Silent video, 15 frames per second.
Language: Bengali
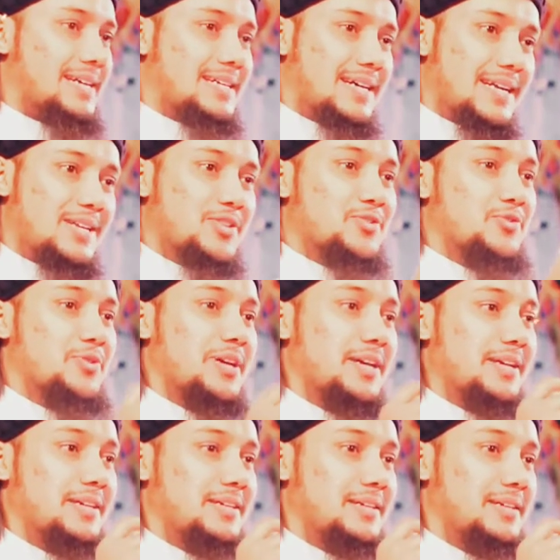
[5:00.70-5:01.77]
একটা হাদিস
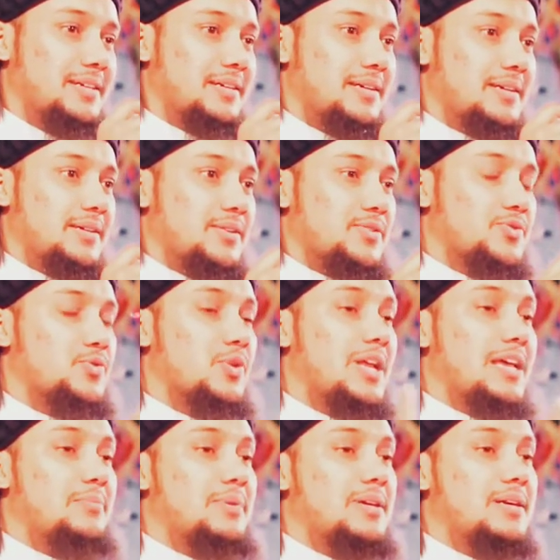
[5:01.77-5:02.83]
শোনাই
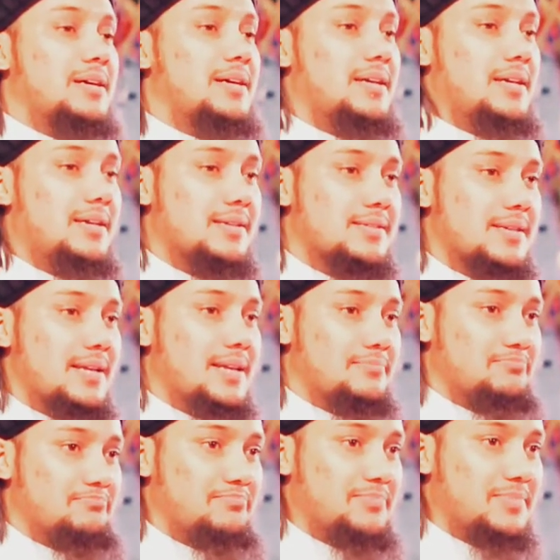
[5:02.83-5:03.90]
সোলাইমান আলী
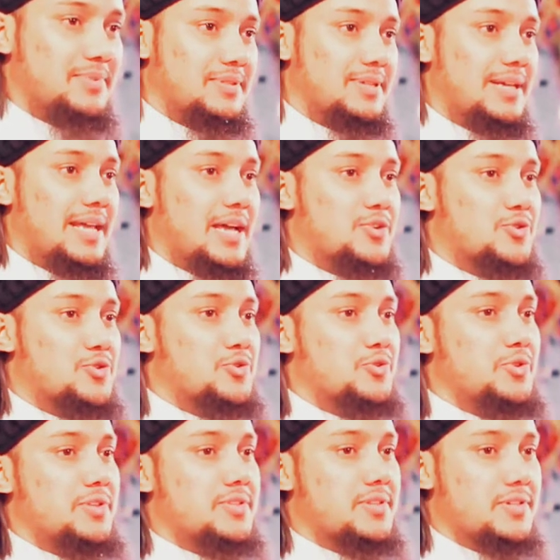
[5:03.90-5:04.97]
ইসালাম তার একশো
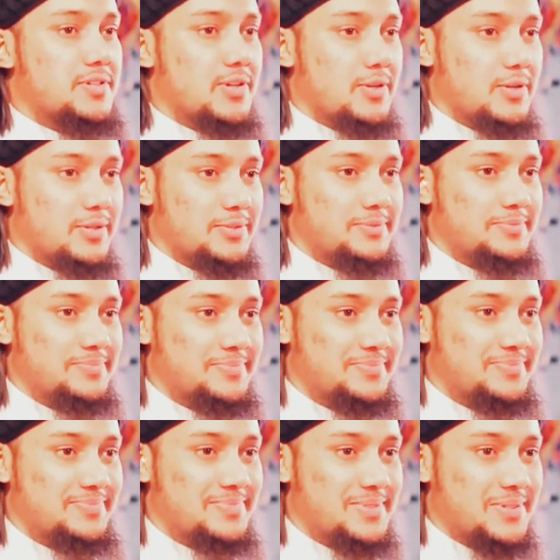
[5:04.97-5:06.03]
জন স্ত্রী ছিল
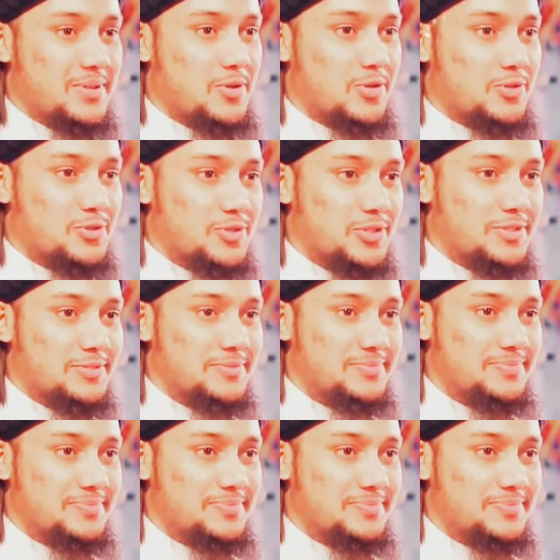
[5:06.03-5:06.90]
কতজন